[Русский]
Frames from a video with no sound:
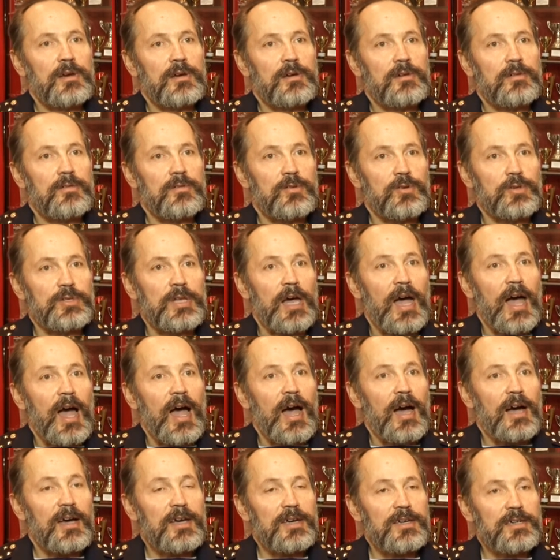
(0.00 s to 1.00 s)
Вот.
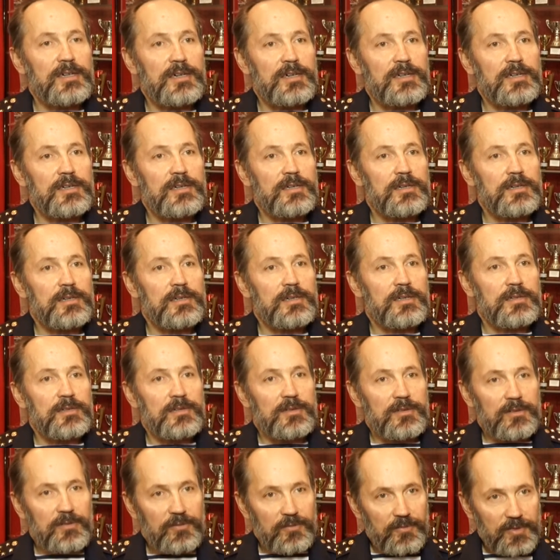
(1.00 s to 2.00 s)
И, а,
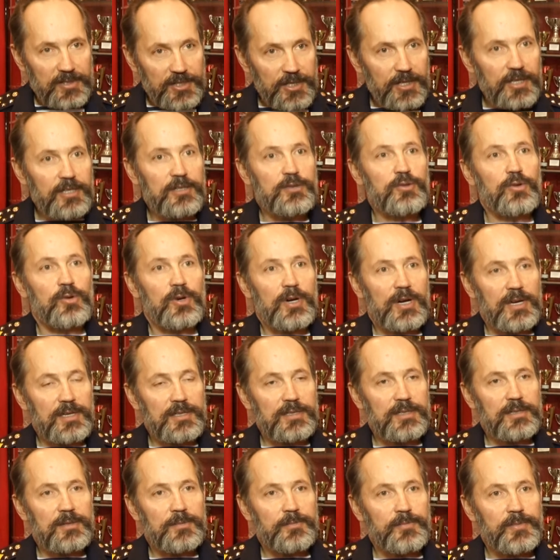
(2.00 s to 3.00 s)
в очередной
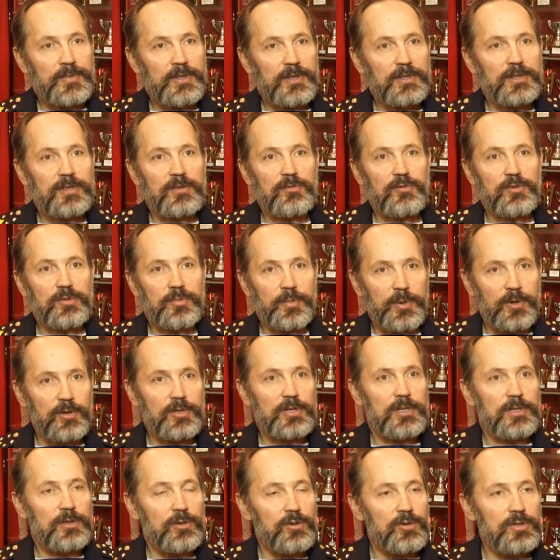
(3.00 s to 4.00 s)
раз, это вот
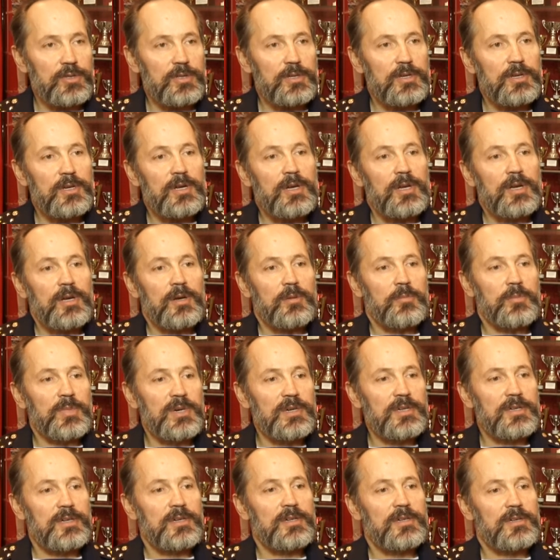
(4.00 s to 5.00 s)
прошлый год,
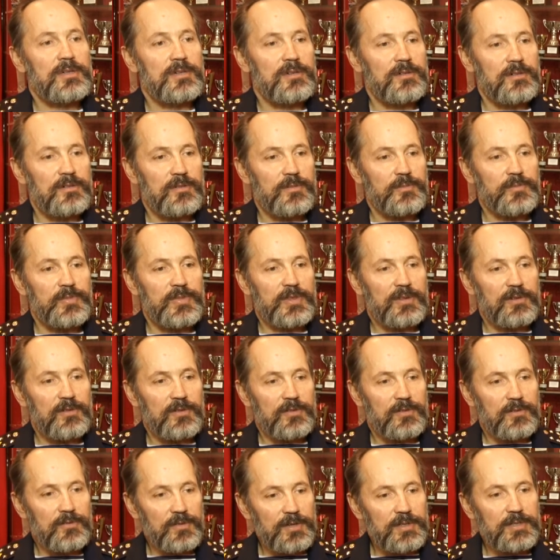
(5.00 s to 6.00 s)
мы
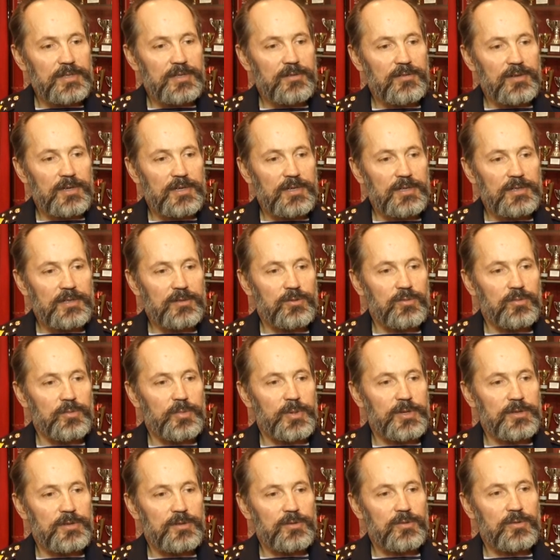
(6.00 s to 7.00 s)
выставили эту
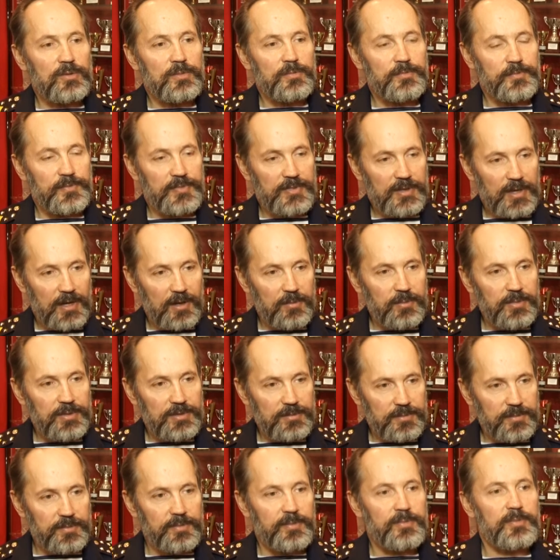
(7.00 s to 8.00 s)
песню как бы
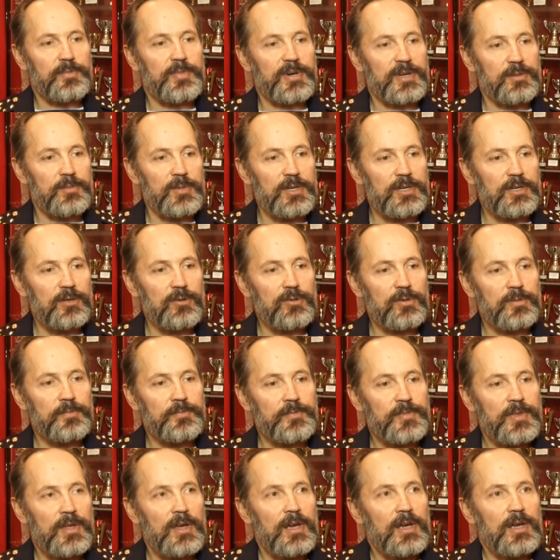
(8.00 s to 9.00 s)
примеру.
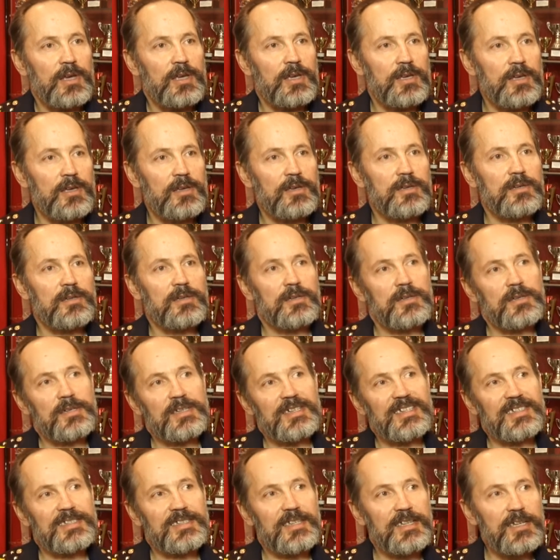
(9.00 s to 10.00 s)
И
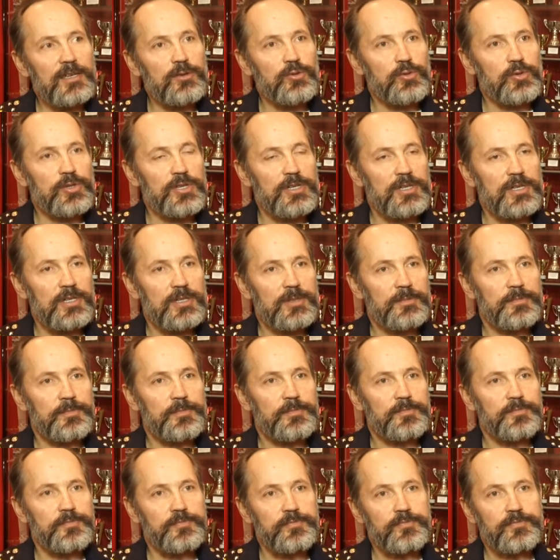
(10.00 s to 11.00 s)
следующий
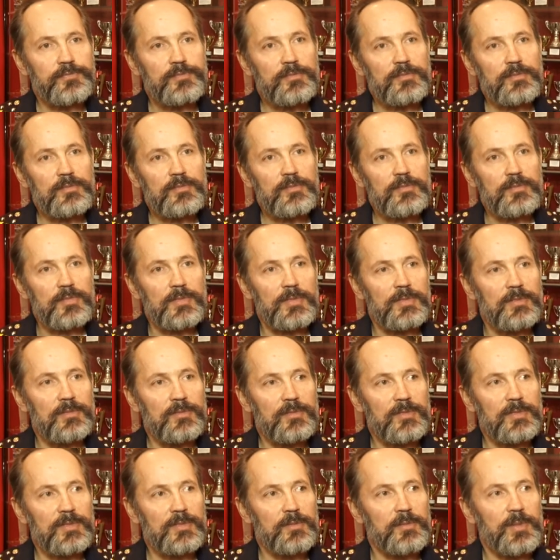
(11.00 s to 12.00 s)

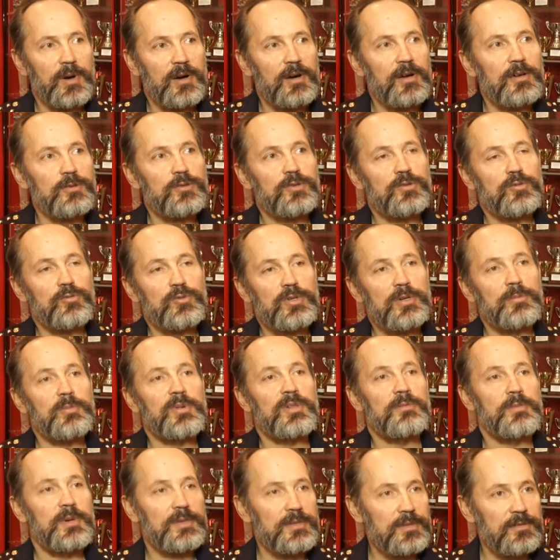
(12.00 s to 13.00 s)
показ уже
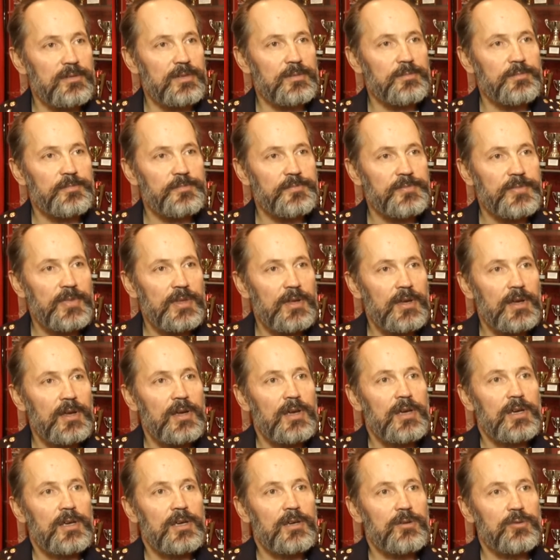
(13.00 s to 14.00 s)
был в Москве.
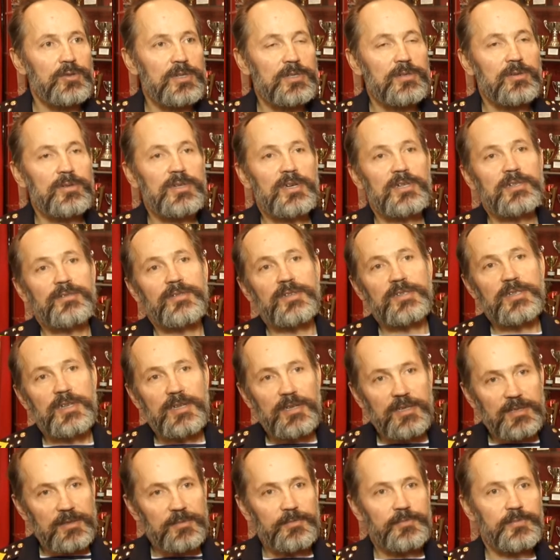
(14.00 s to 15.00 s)
И уже туда
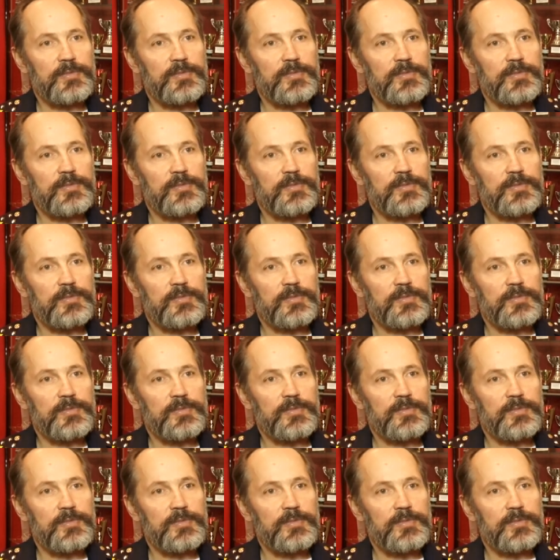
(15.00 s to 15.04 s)
отвезли